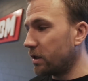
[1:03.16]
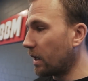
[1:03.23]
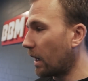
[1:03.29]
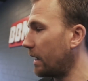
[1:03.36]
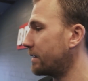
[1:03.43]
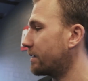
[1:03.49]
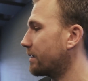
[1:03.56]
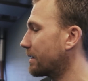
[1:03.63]
die
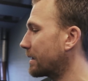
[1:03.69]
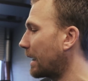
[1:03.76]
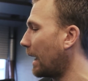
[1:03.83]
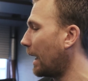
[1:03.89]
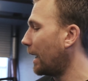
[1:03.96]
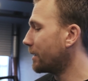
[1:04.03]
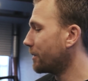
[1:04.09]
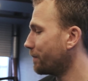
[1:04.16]
13
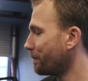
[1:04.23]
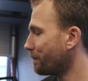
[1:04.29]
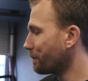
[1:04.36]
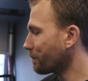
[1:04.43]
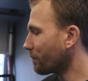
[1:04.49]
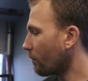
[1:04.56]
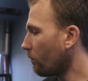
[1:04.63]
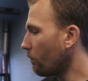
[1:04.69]
Grad.
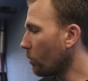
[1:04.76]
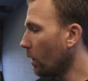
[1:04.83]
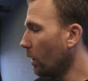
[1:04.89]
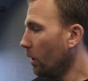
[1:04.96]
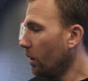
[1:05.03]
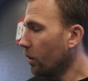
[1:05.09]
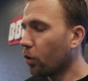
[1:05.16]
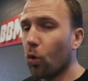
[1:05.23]

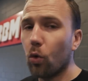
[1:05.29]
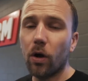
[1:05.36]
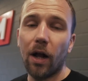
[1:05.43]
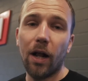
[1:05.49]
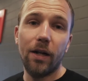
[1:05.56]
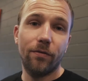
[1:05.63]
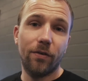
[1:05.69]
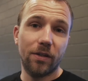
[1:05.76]
Gucken
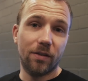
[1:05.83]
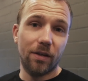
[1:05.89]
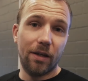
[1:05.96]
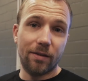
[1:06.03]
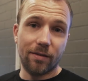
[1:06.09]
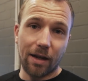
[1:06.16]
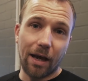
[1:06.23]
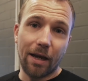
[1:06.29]
halt, was er
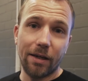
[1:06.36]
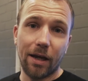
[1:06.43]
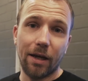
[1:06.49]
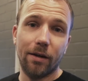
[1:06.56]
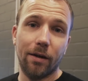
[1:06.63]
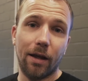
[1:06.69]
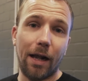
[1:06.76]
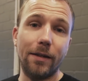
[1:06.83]
jetzt gleich
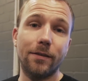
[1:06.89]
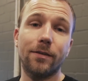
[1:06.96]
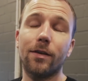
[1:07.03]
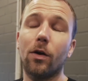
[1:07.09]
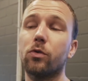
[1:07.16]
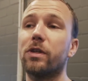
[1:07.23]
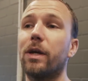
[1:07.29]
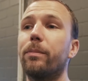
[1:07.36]
an
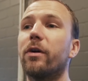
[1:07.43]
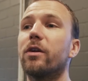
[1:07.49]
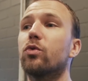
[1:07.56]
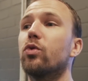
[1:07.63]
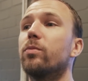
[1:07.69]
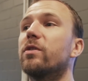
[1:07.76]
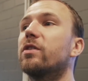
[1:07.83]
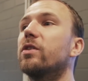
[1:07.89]

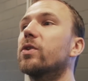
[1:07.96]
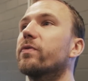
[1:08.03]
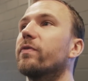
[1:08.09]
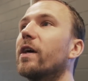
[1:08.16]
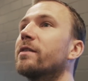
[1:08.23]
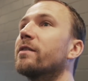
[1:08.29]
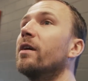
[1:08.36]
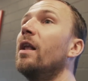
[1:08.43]
Ansaugtemperatur
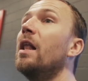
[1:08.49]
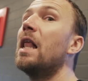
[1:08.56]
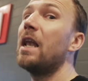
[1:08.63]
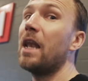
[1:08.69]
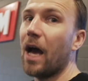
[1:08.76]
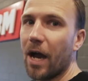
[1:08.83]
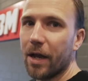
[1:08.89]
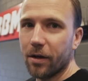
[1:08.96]
bzw.
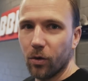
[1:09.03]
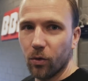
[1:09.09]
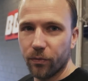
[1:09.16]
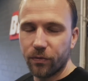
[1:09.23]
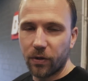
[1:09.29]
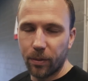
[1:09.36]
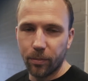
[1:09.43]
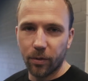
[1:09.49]

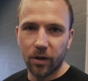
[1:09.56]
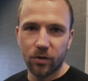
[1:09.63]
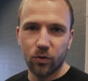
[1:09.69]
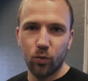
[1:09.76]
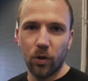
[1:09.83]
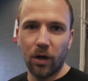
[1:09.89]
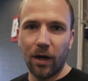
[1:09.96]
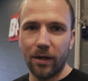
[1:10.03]

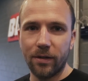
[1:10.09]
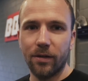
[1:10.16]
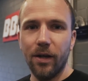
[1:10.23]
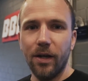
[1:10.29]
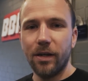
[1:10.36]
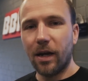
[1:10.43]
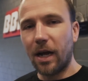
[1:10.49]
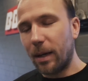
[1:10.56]
Ladelufttemperatur hat.
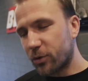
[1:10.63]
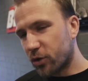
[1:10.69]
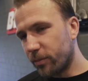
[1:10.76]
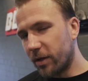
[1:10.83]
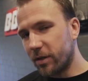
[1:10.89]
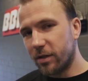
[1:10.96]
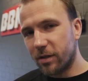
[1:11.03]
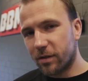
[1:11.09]
Da gab es schon mal
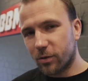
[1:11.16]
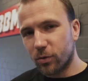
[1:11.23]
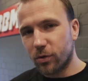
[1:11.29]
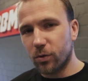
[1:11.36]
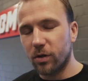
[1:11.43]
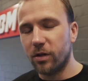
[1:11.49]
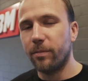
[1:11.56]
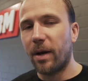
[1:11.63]
eine
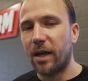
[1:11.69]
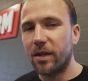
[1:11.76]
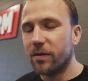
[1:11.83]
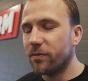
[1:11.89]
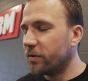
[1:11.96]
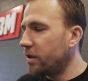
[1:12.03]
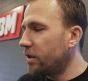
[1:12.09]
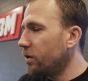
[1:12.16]
Diskussion in einem
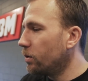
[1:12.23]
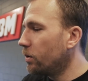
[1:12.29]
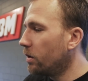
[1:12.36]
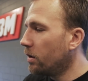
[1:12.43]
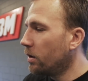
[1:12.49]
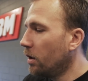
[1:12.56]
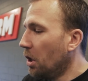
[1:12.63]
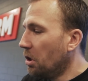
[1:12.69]
anderen Video,
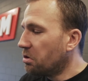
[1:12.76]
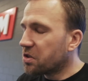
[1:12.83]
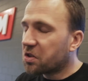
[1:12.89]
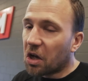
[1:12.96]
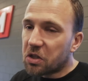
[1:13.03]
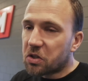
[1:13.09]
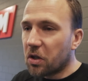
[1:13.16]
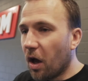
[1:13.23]
äh, das
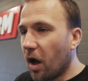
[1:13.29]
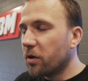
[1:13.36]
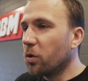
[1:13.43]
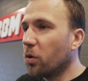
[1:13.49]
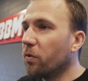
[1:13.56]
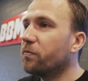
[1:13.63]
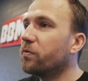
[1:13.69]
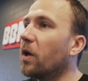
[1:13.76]
heißt
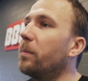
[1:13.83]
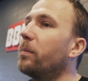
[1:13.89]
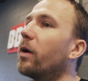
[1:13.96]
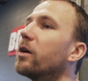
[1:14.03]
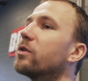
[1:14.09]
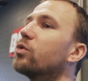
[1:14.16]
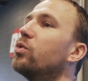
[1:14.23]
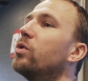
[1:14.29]

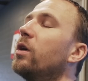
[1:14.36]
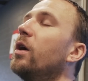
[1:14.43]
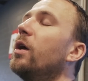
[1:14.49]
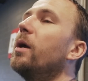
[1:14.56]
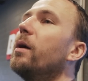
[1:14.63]
Ladelufttemperatur.